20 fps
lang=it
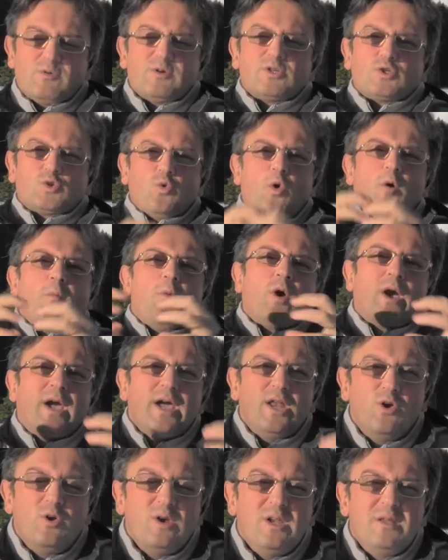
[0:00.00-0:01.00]
di quest'uomo
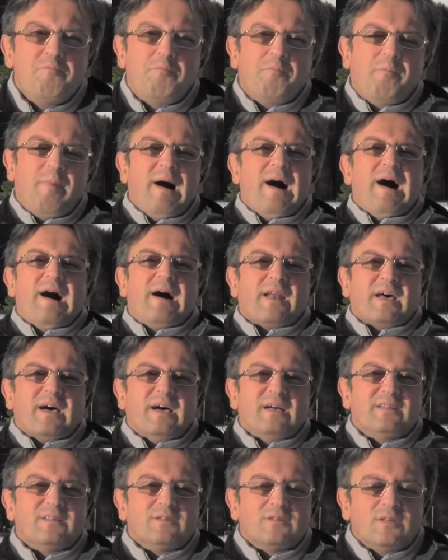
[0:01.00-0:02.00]
che non
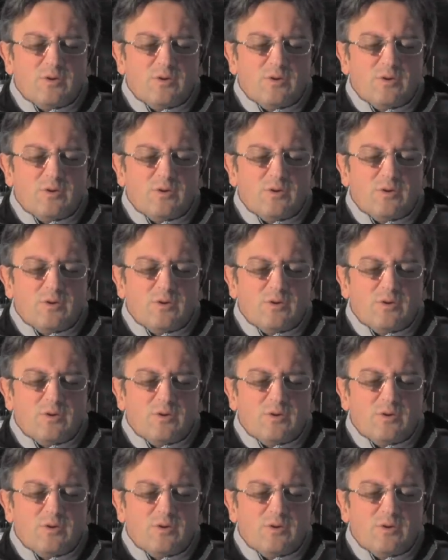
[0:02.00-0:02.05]
impara,